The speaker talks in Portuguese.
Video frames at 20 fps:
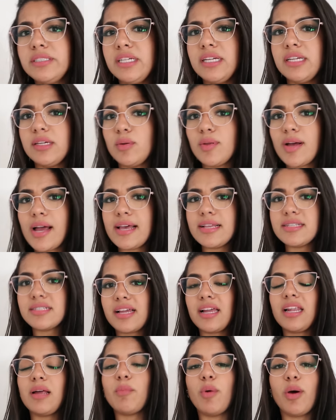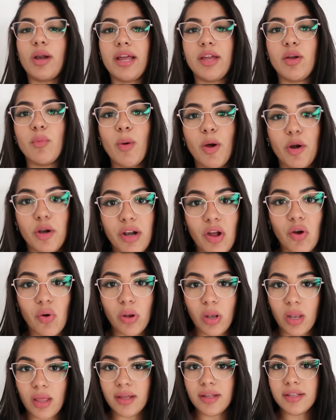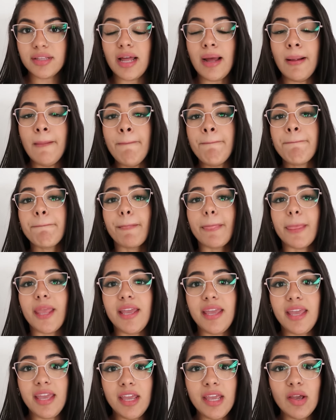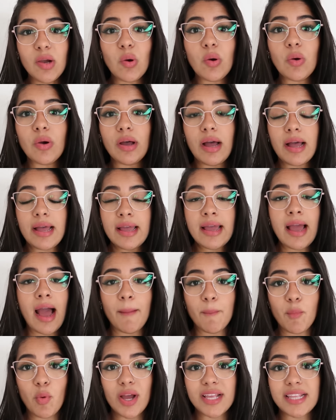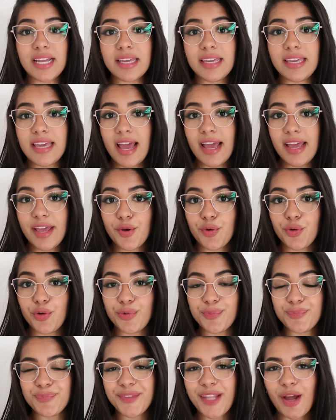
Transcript: assim? Que lugar é esse que ela mora? Eu moro na Holanda e é, a moeda aqui é euro